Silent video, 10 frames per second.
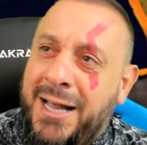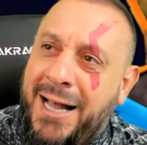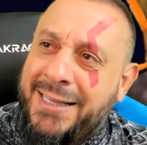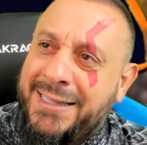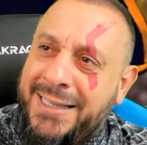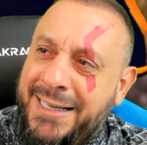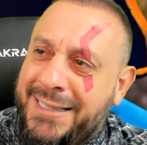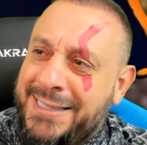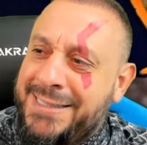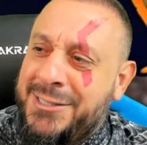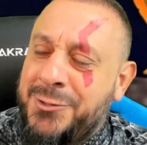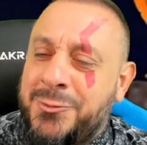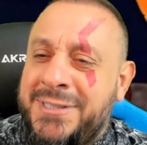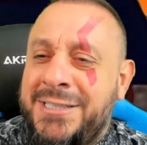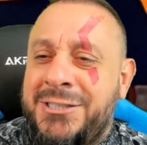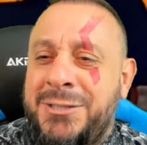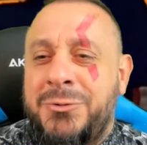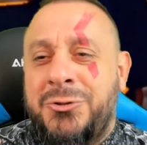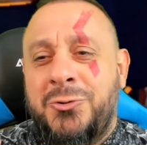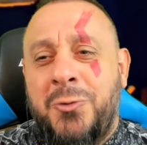a 35
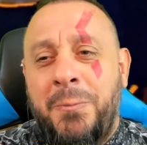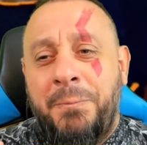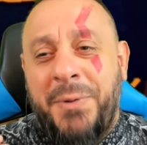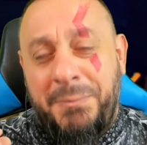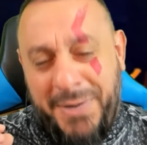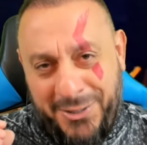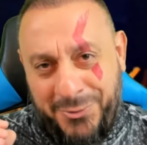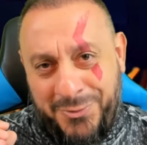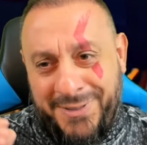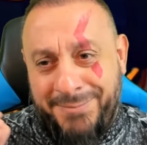centímetros de comprimento.